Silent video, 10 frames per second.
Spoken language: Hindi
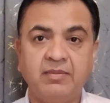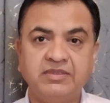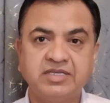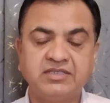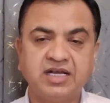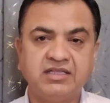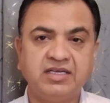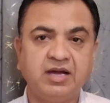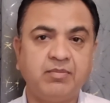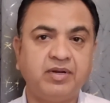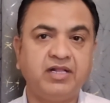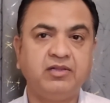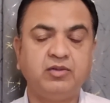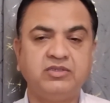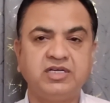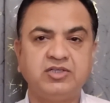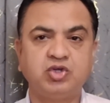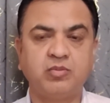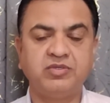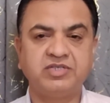अब इसके साथ ही अप्रैल
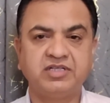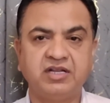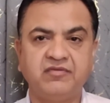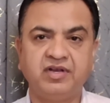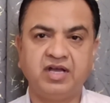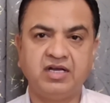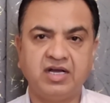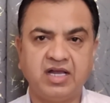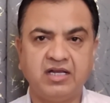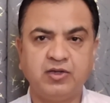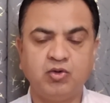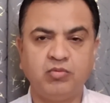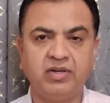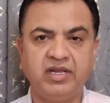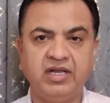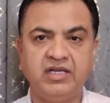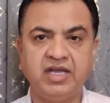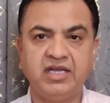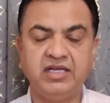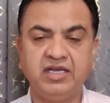2024 के अंदर फिर अंगारक योग बनेगा
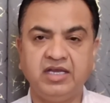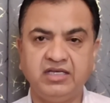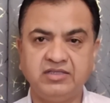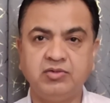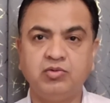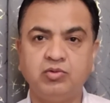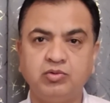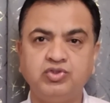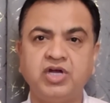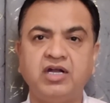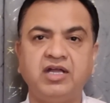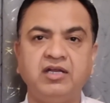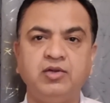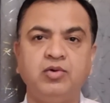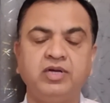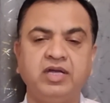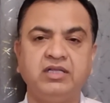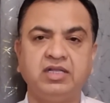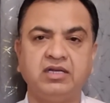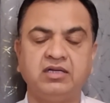यानी कि इस गुरु चांडाल योग के
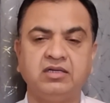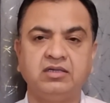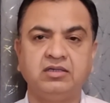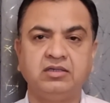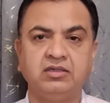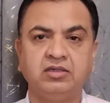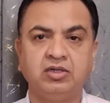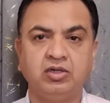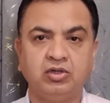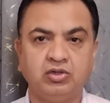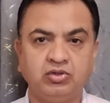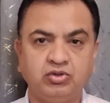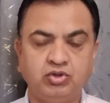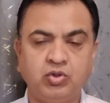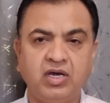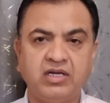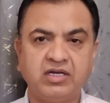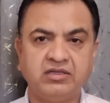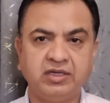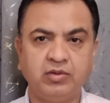अंदर जो
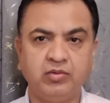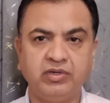हरकतें